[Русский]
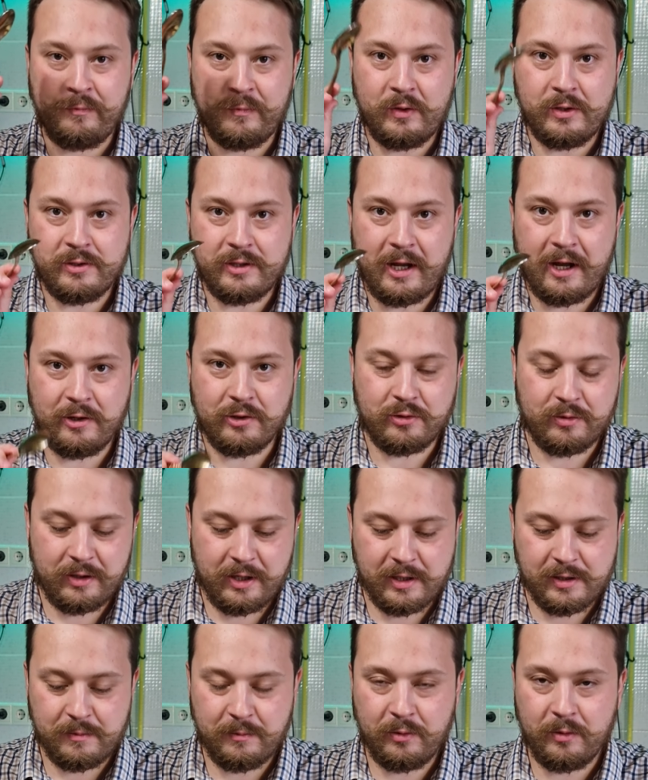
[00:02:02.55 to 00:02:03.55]
Но знаю, что
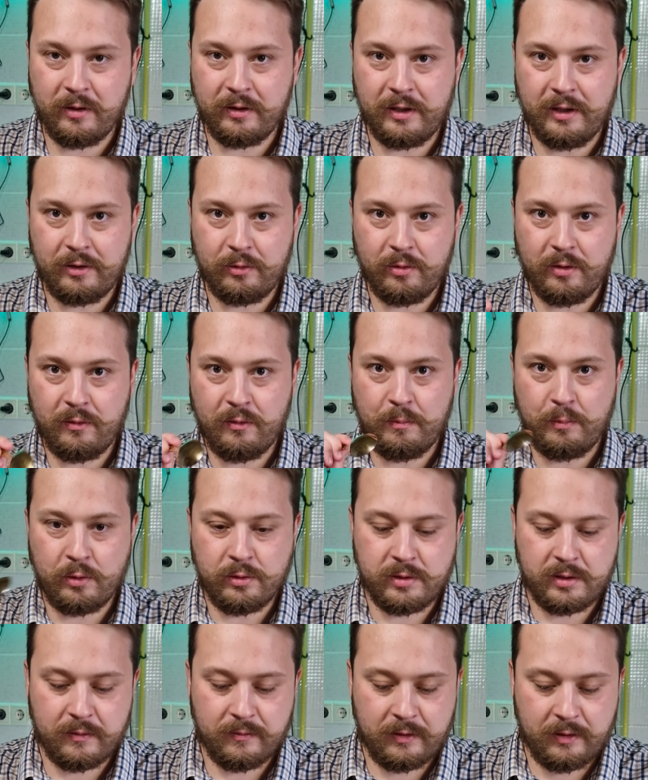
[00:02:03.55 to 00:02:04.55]
есть многие, кто его
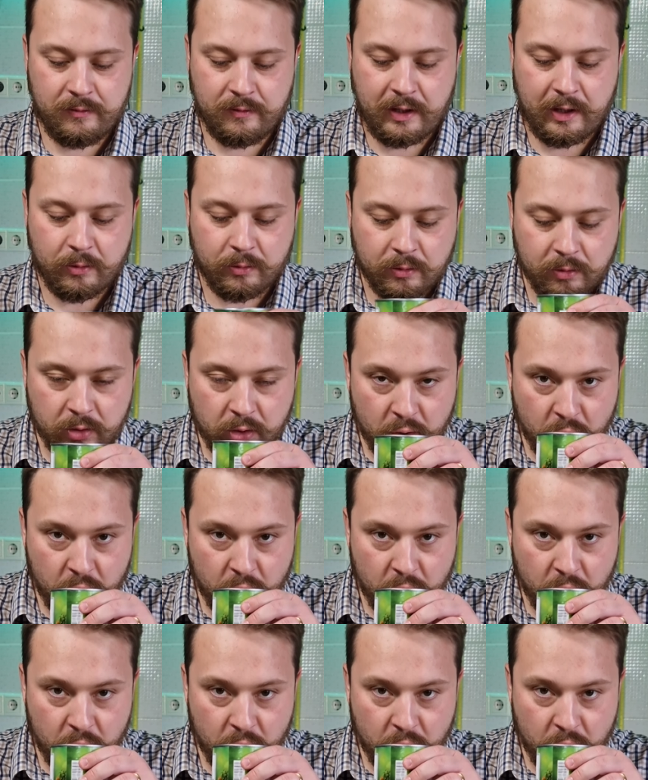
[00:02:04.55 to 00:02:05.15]
просто выливают.